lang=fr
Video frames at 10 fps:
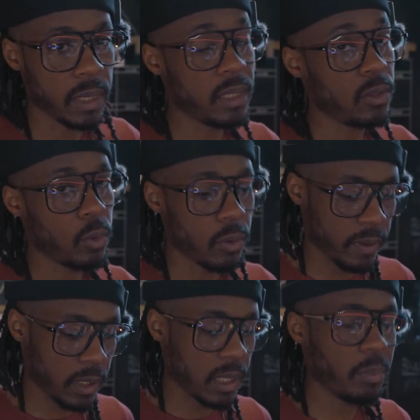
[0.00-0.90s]
mais qui
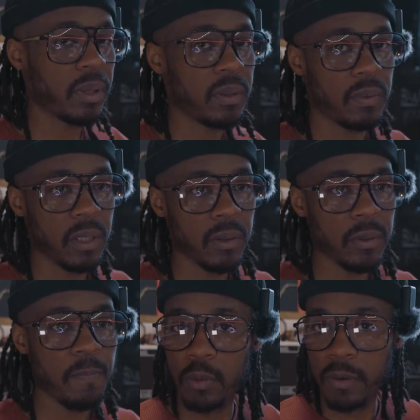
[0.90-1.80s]
oh, avec la
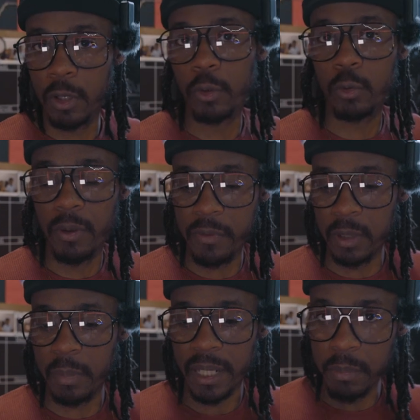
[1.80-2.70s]
persévérance, tu vas voir que tu vas
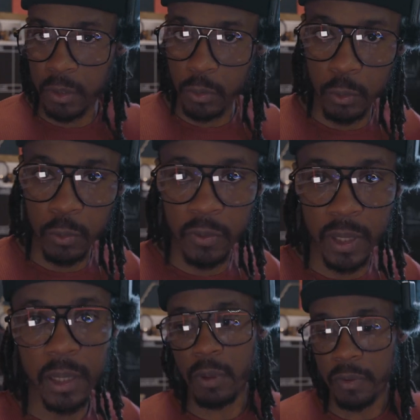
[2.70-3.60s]
finir par aimer ce que tu
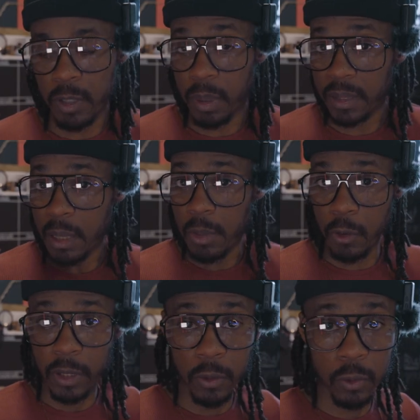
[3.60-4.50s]
fais, tu vas finir par
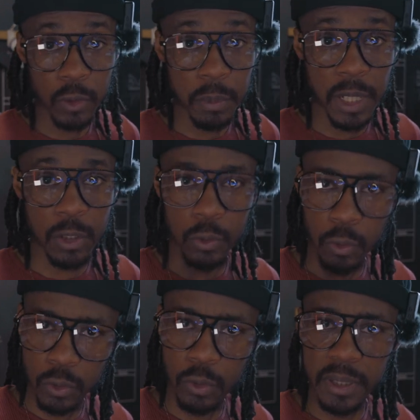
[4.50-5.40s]
t'améliorer dans ton image, dans
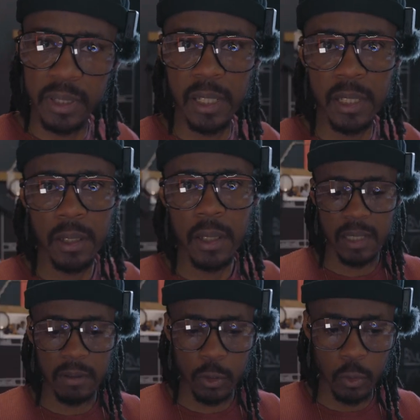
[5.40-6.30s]
ton storytelling
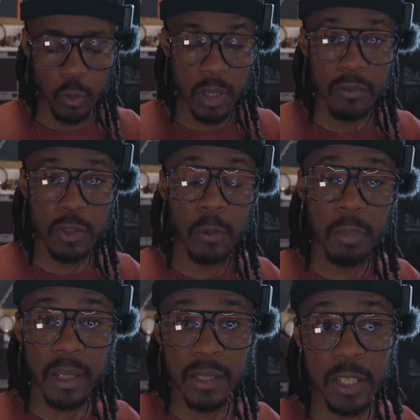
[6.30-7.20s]
et ça va te donner envie de
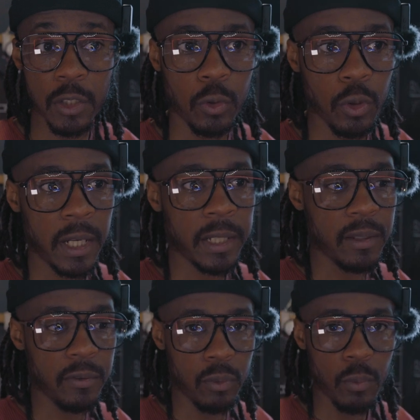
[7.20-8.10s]
partager au-delà
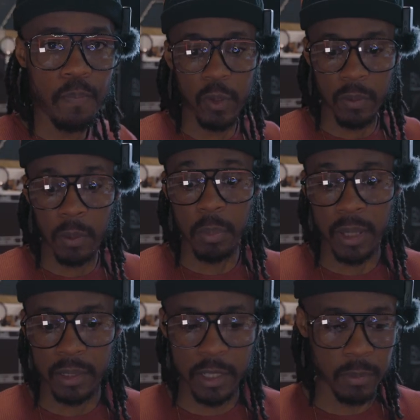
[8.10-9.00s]
des vues, mais de vraiment
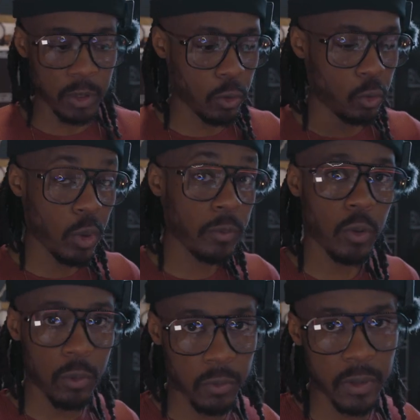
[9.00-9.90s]
partager parce que tu aimes
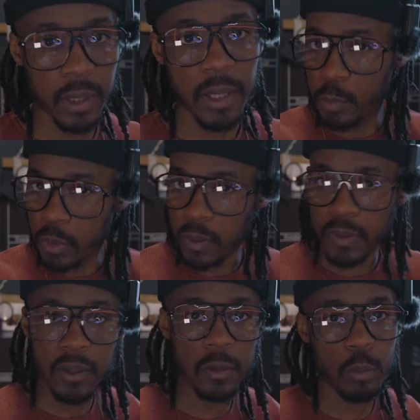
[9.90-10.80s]
ce que tu fais. Et je pense
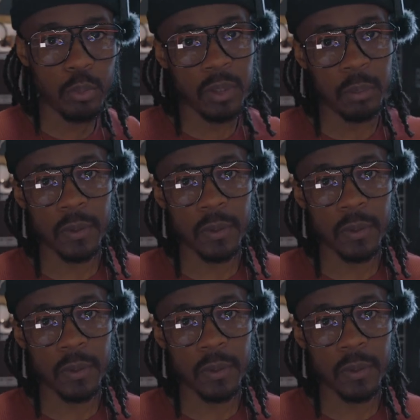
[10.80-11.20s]
que ça, c'est le plus